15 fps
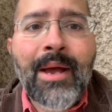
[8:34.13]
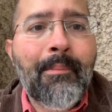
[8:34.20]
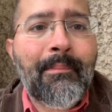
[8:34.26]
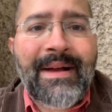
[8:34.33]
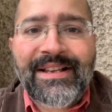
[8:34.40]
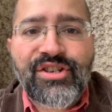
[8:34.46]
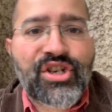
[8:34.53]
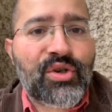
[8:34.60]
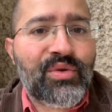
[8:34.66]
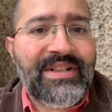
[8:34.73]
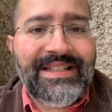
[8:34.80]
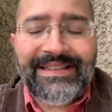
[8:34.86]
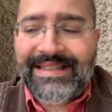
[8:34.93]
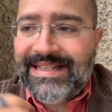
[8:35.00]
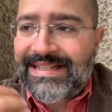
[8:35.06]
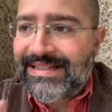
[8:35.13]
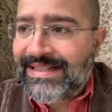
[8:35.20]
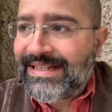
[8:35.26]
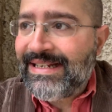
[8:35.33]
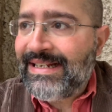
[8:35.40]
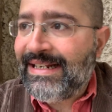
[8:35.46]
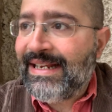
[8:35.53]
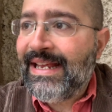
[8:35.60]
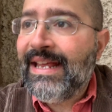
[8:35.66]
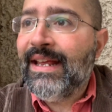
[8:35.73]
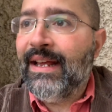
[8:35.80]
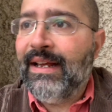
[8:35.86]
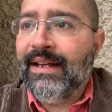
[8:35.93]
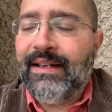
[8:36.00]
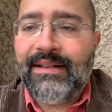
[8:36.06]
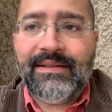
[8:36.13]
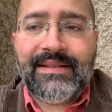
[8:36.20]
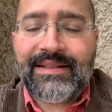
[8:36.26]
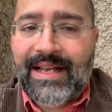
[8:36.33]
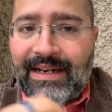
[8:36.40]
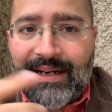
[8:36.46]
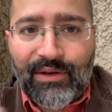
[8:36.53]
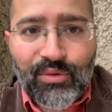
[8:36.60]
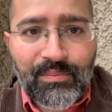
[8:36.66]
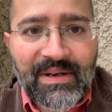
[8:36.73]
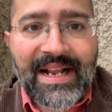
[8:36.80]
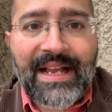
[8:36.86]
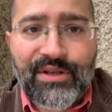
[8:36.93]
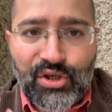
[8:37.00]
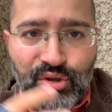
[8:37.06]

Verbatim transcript: mangiano gli intestini, eh, staccano braccia,